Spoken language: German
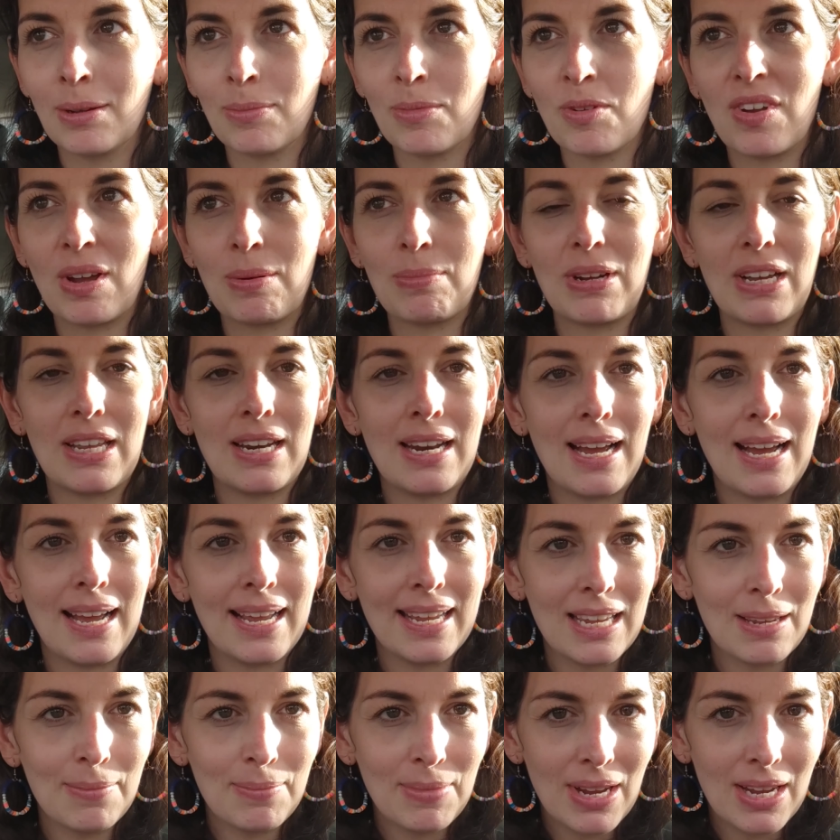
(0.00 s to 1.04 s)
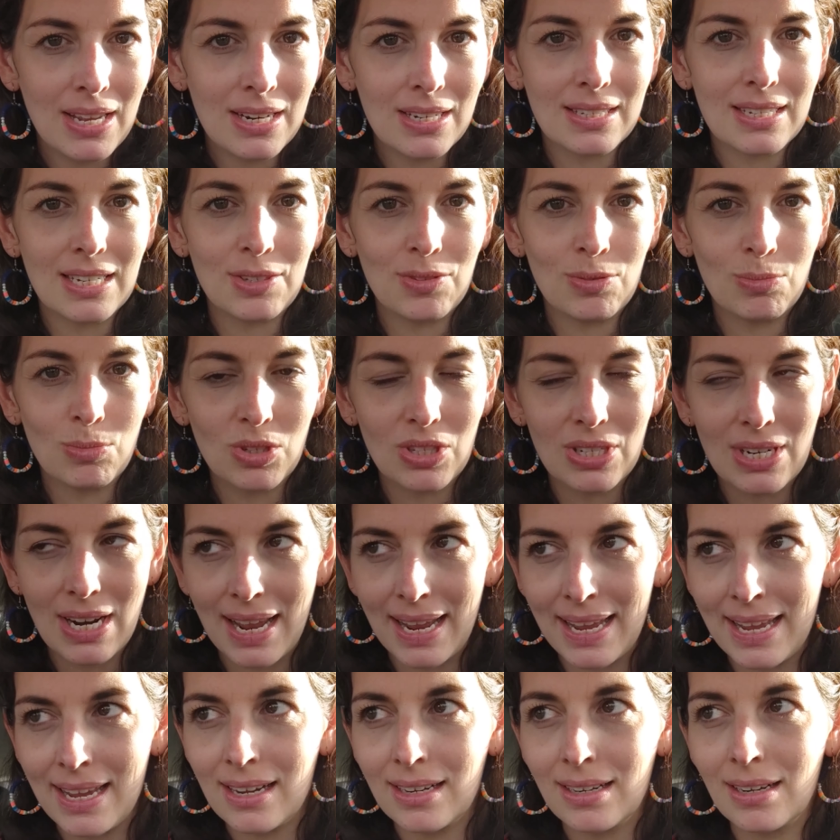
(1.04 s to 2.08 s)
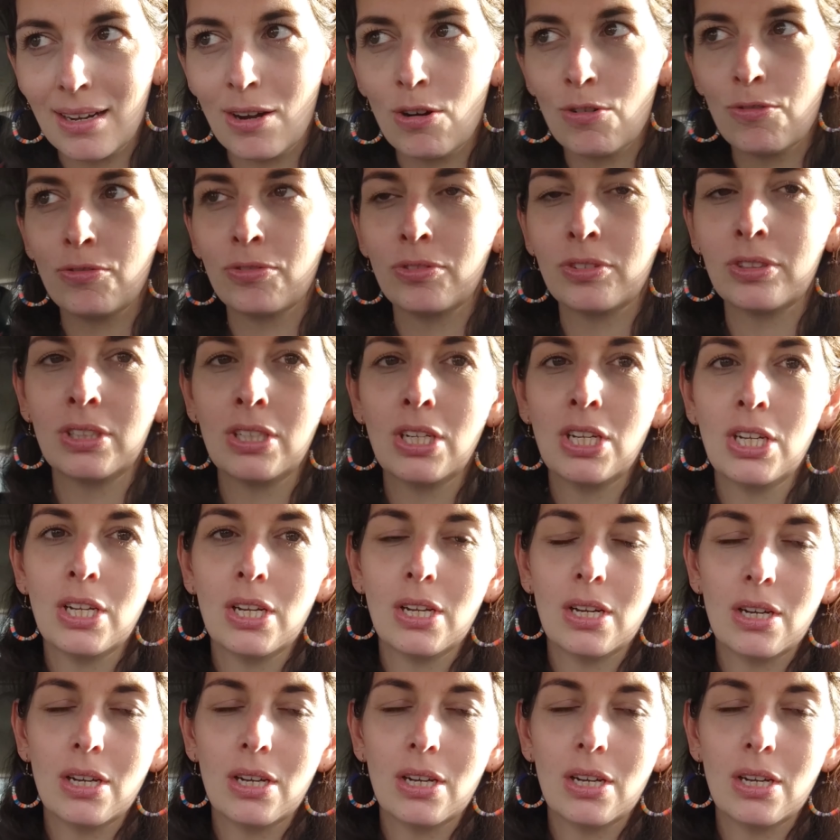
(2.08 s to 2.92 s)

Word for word: Aber wir haben keine Eier mehr, das heißt, wir müssen Eier kaufen.